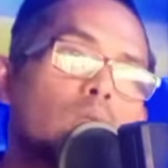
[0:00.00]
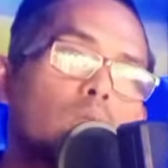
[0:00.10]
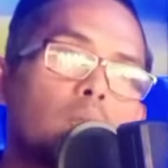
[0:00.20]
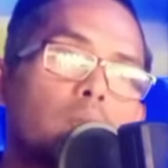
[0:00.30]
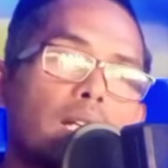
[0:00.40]

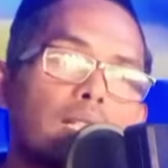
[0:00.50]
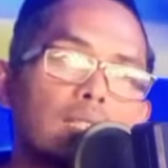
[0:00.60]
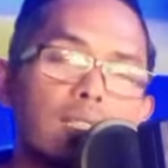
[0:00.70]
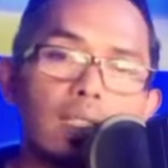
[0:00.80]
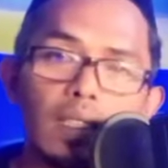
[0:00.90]

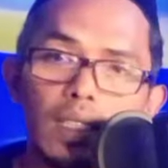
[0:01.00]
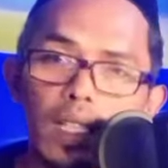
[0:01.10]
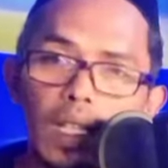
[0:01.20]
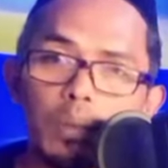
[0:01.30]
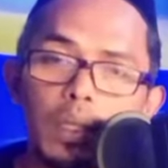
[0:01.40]
masih
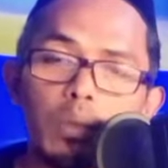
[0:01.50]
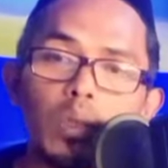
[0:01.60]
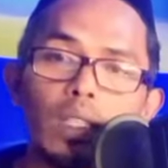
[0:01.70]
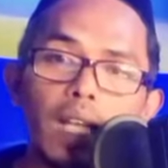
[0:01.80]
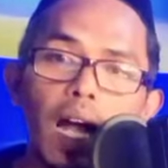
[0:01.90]
lebih
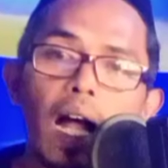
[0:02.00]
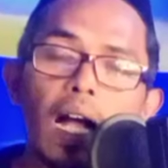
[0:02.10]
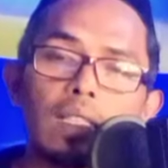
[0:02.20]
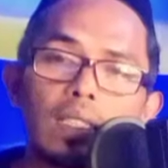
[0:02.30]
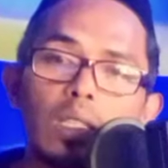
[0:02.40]
mulia
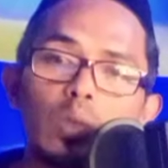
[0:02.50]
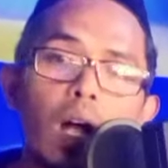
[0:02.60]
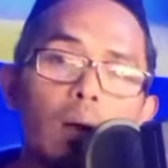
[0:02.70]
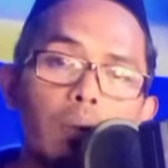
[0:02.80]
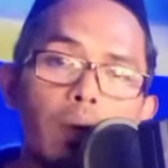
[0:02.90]
satu
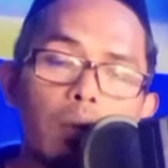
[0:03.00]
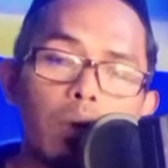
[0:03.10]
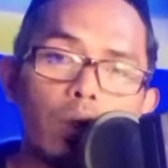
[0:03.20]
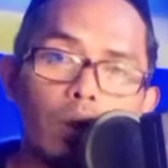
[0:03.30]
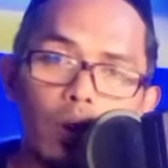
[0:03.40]
Habib yang
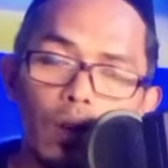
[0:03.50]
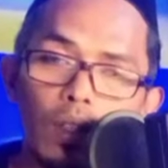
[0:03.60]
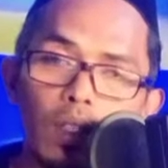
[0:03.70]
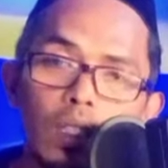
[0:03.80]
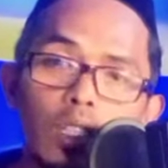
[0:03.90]
bodoh.
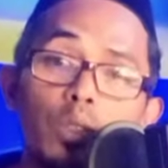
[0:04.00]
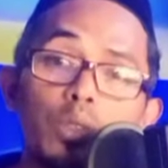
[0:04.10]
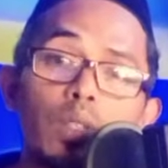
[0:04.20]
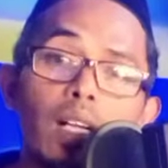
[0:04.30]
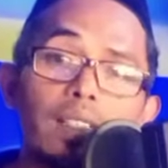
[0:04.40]
Itu
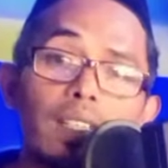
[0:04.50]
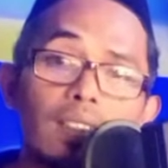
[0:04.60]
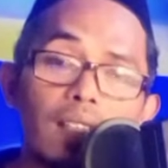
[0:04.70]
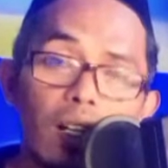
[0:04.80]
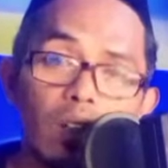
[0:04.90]
juga
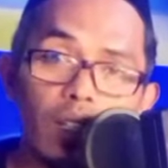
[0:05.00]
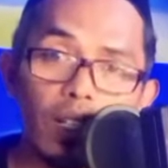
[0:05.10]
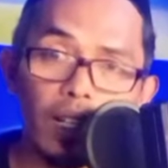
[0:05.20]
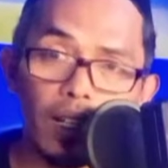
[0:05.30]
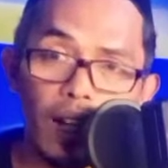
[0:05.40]
ditentang oleh
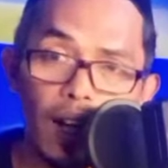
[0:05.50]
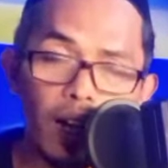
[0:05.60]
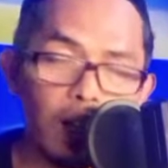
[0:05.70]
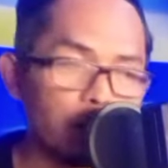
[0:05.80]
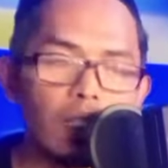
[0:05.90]
RA.
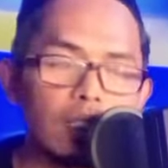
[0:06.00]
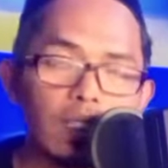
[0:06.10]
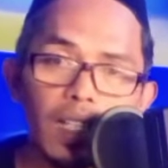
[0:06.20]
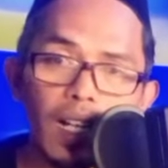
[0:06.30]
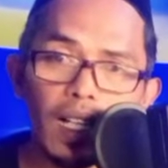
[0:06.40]

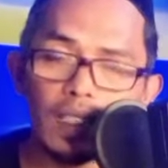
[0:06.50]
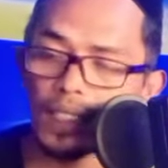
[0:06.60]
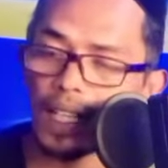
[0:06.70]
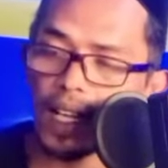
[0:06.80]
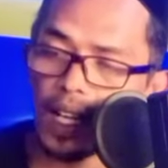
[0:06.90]
Sehingga
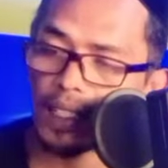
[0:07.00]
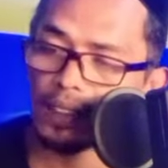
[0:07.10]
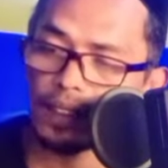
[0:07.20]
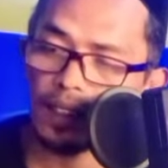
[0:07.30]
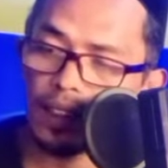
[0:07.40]
sekarang
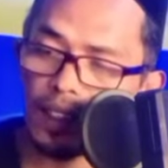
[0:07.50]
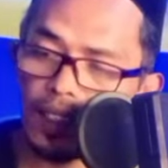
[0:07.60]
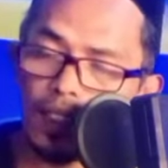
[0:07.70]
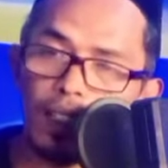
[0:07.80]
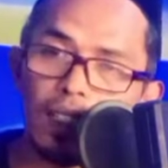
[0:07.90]

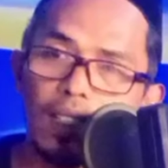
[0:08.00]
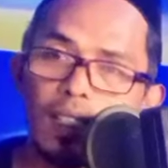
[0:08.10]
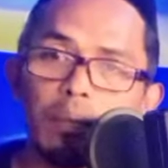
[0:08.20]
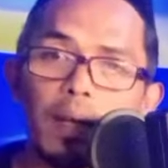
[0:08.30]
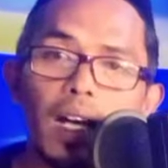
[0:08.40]
eh,
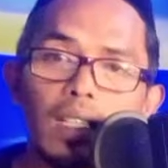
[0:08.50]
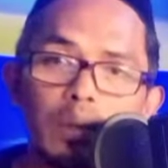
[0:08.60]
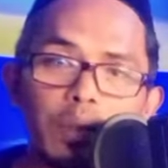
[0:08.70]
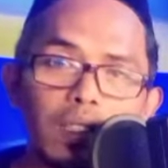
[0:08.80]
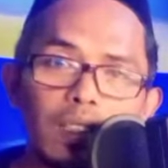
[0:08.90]
Bahar
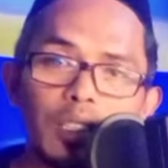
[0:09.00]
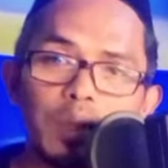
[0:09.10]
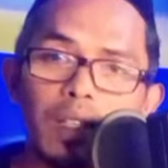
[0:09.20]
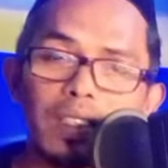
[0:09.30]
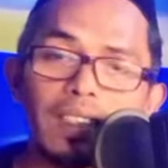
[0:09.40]
Smith ini
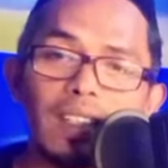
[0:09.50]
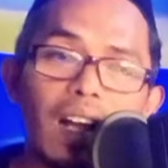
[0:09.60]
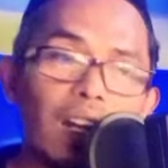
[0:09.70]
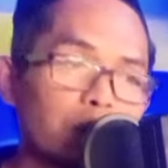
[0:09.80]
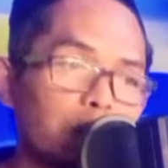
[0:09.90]
semakin
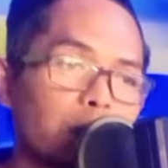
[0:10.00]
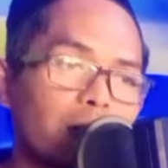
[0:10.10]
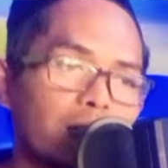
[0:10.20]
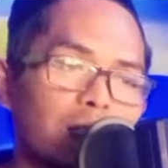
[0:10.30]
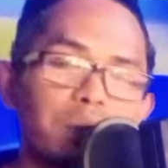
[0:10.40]
kalap,
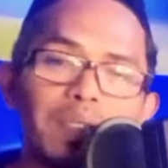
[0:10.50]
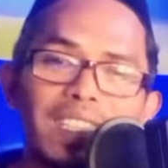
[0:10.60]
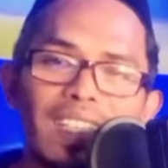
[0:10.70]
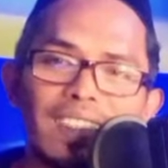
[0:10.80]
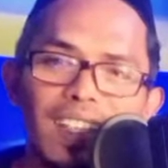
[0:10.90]
semakin
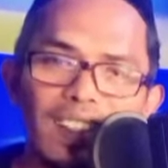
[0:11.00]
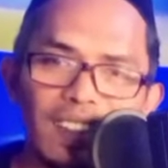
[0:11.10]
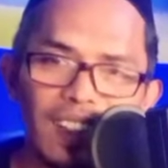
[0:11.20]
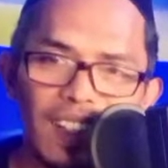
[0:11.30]
menjadi-jadi ya.